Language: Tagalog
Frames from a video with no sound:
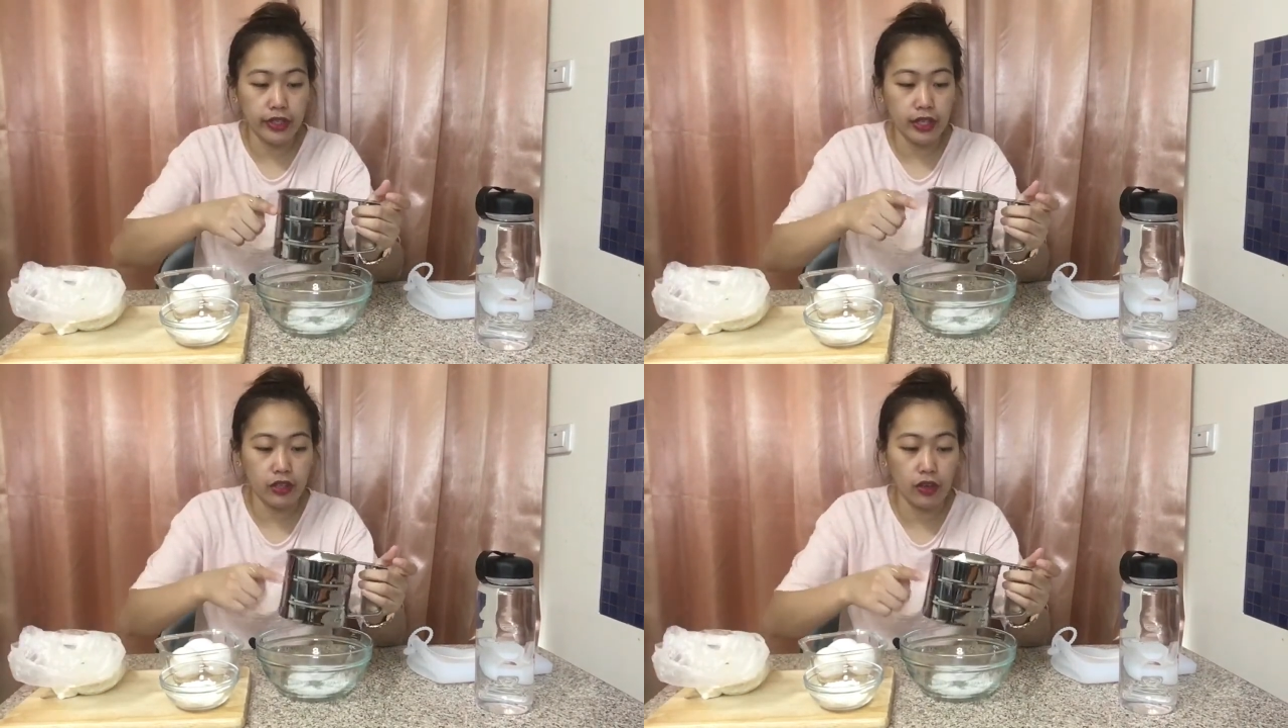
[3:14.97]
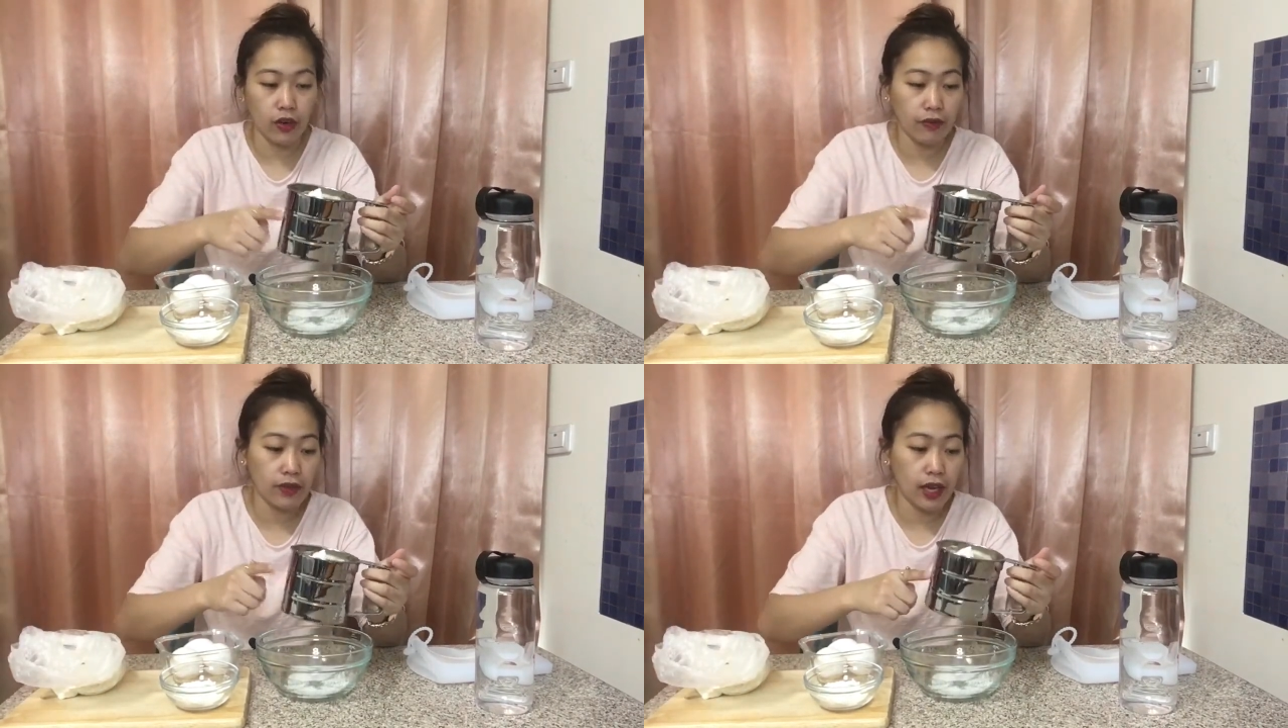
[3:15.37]
na
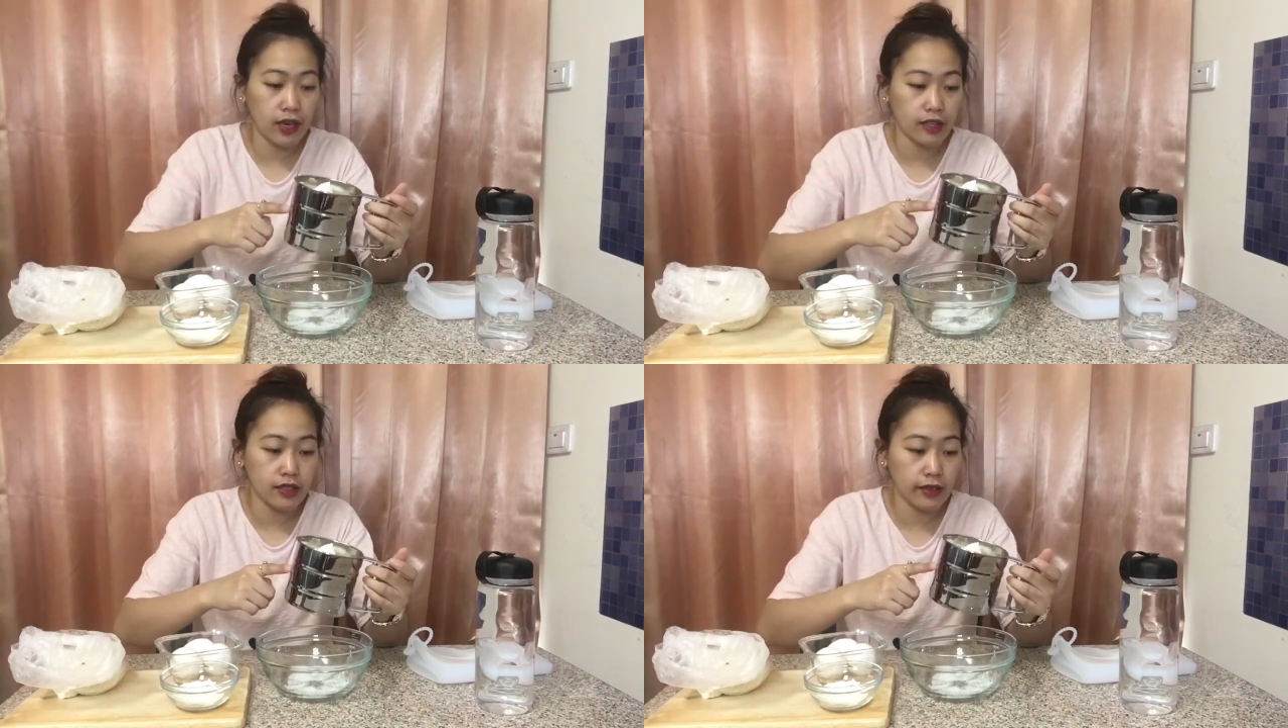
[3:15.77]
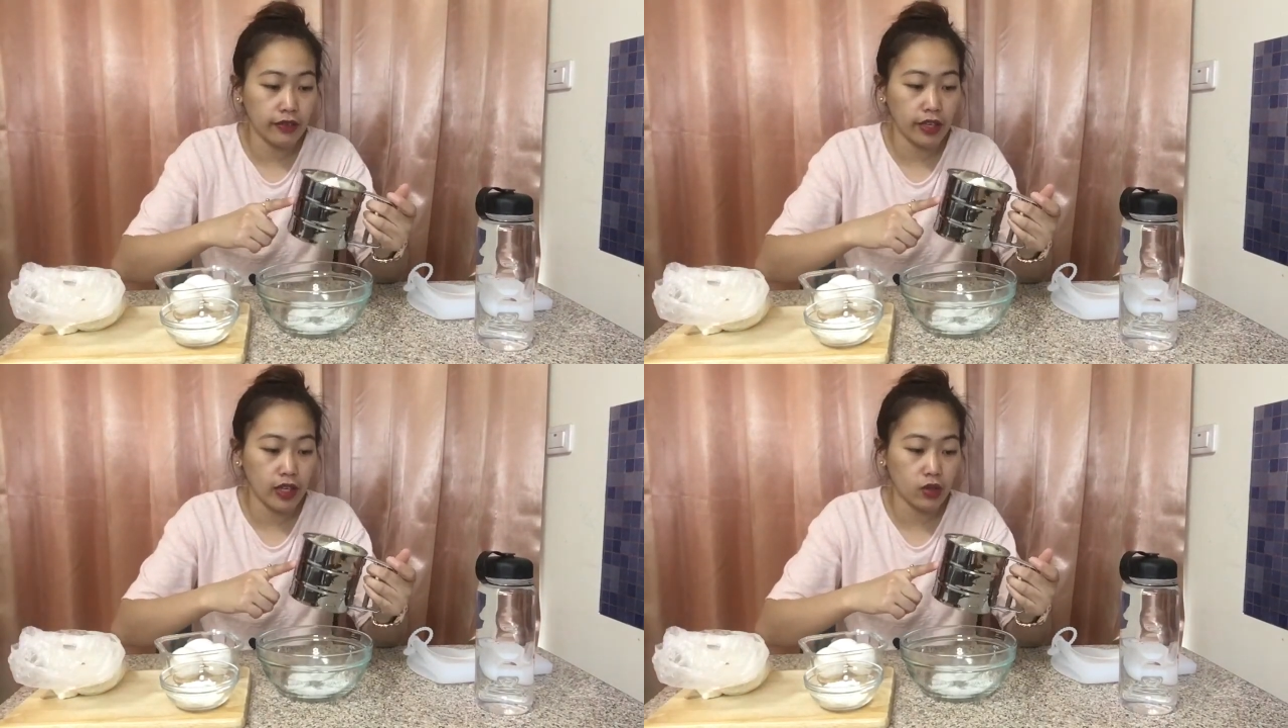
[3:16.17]
to, flour sifter
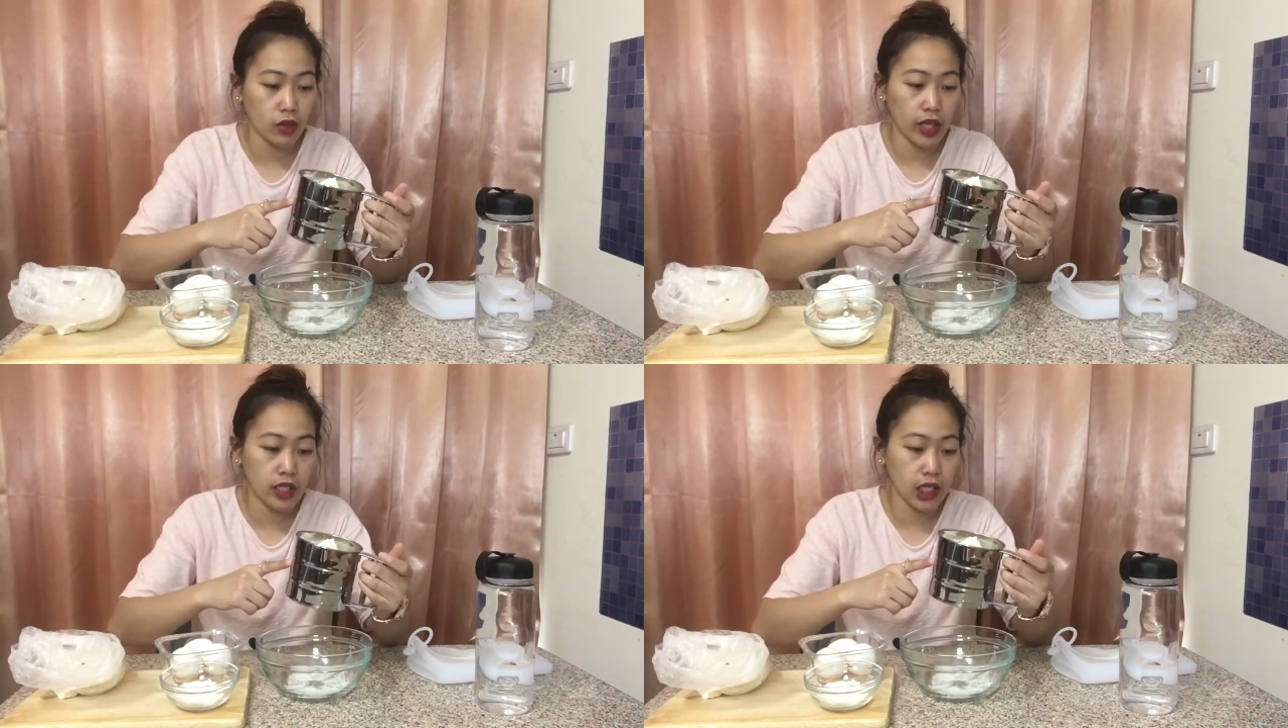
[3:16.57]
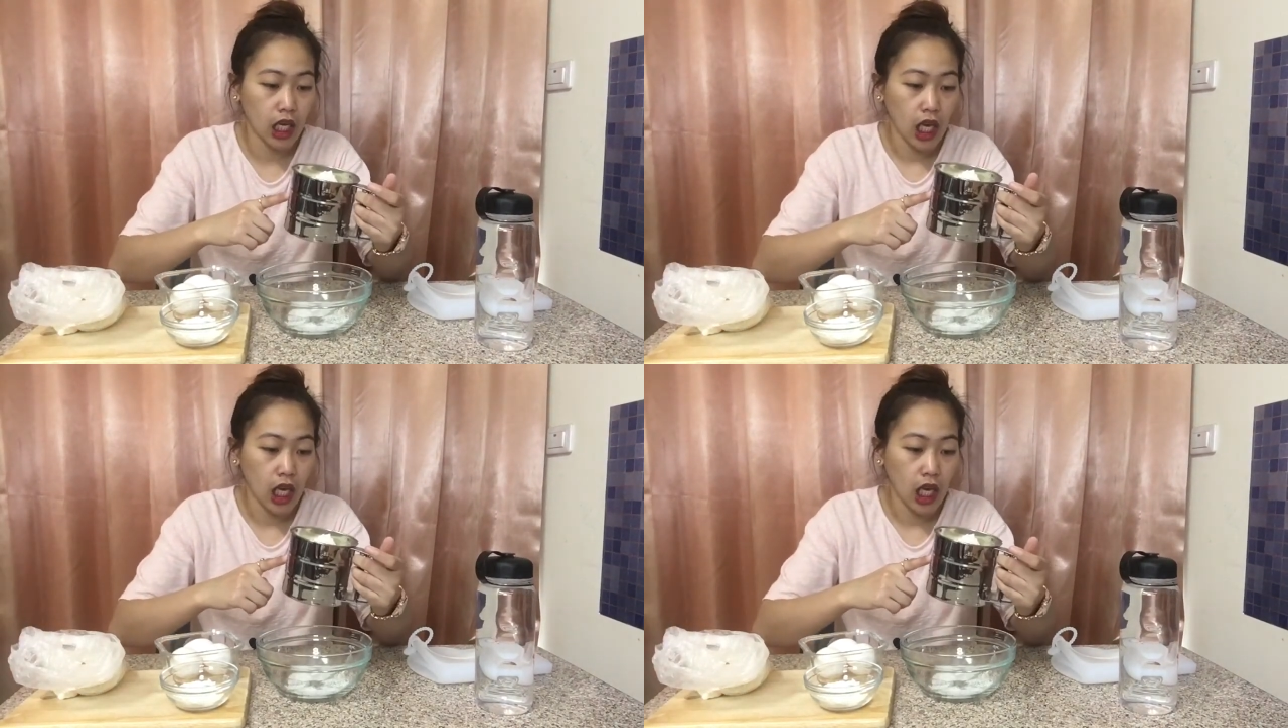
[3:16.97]
na to is